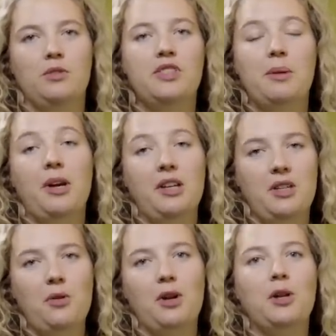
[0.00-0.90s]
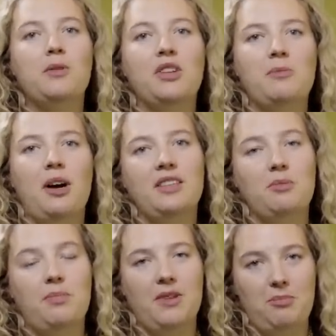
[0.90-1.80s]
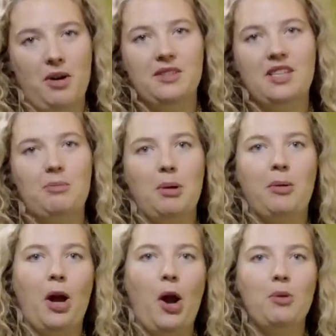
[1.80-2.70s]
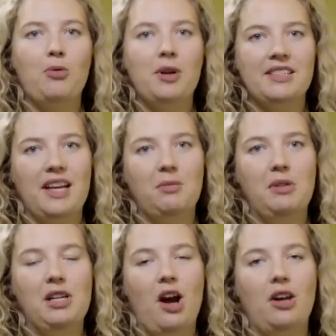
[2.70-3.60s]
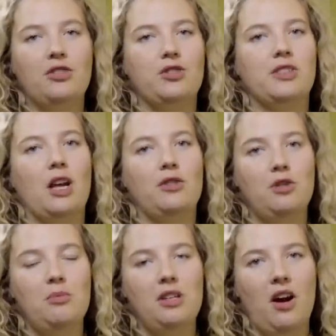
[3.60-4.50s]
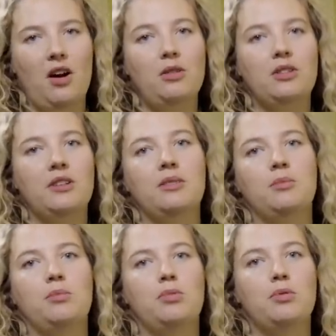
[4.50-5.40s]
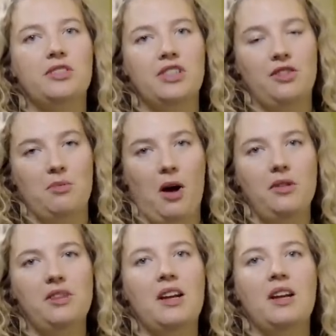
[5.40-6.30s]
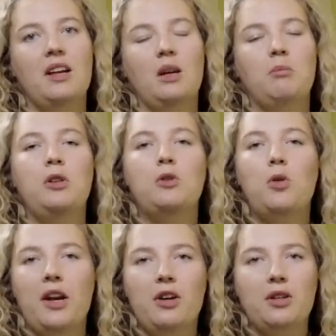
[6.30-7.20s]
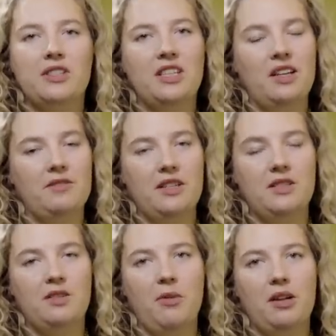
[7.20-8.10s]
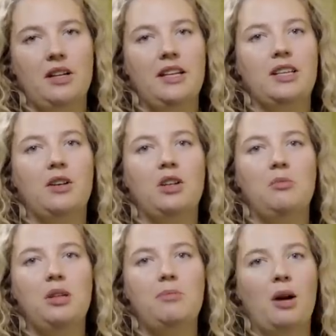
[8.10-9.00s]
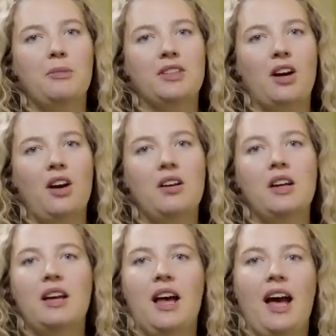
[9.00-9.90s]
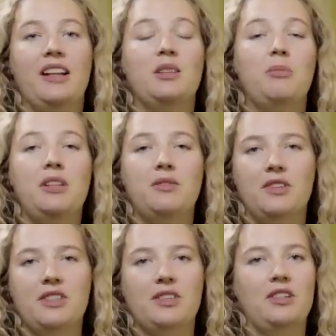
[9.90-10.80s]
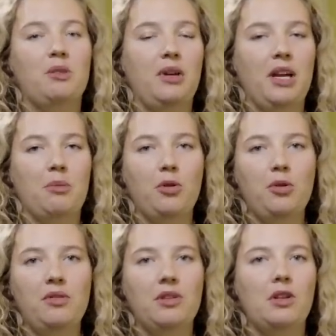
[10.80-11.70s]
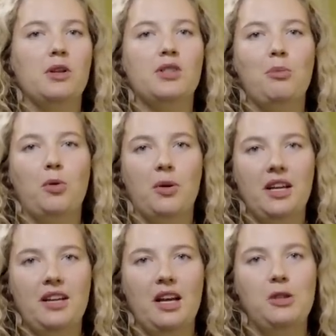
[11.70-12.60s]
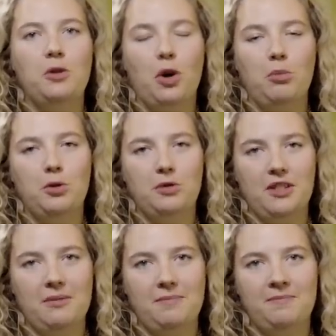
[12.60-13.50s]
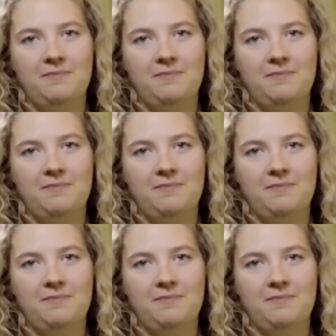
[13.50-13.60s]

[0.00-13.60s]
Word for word: Nous aimerions que le gouvernement dépense à peu près 1,5 milliard jusqu'à 2 milliards pour cette demande, mais nous croyons que cet investissement dans l'économie permettra à des bénéfices à des PME, leurs employés et nos communautés.